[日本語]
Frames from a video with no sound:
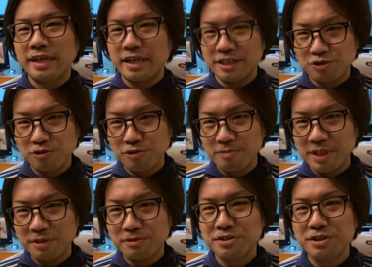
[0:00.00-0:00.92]
歌唱
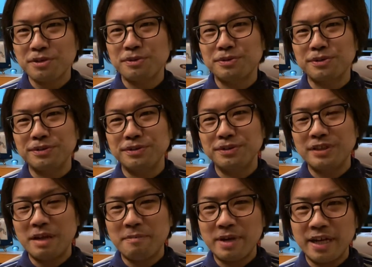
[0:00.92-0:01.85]
面としてはよく
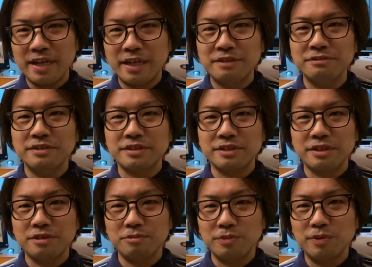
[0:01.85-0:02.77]
名前上がるんですけ
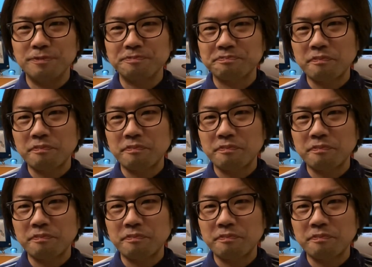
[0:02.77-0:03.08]
れども